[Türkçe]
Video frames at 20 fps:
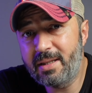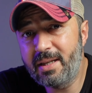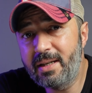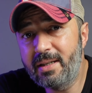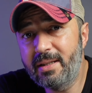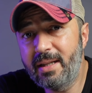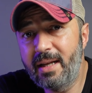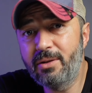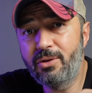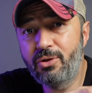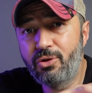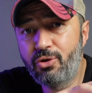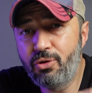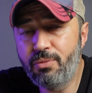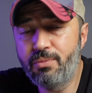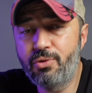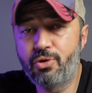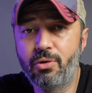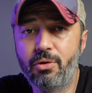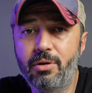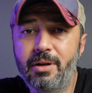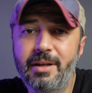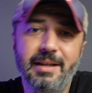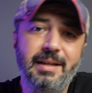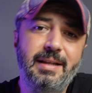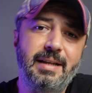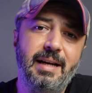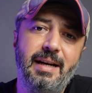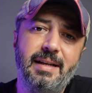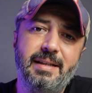takılan tüm soruları
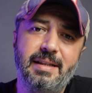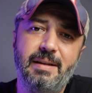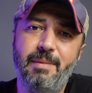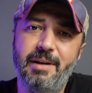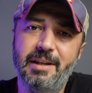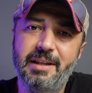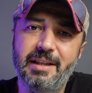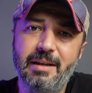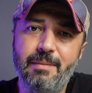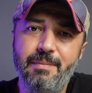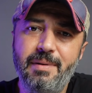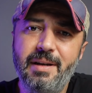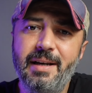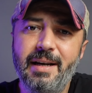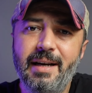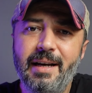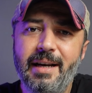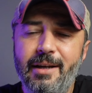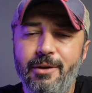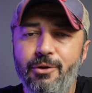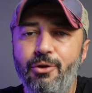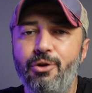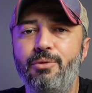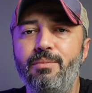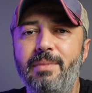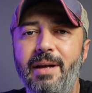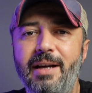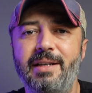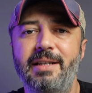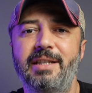yine her zaman gibi
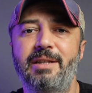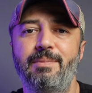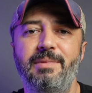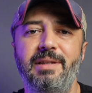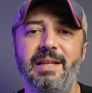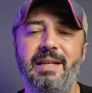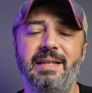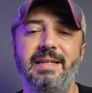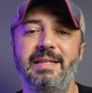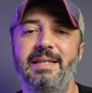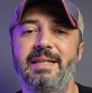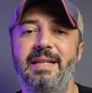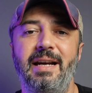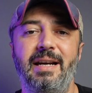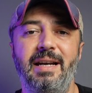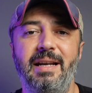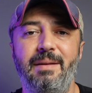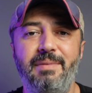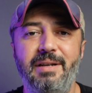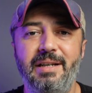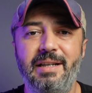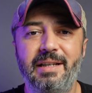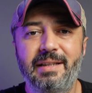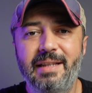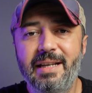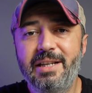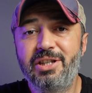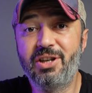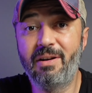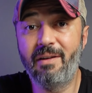yorumlar kısmında sizlerle
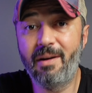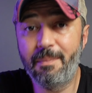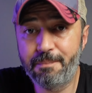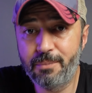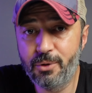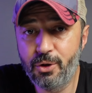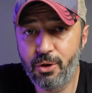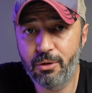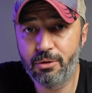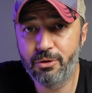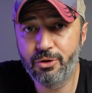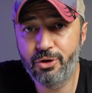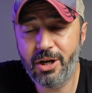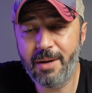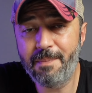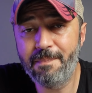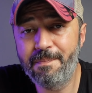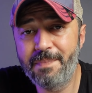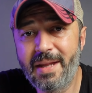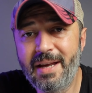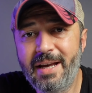birlikte cevaplıyor olacağım.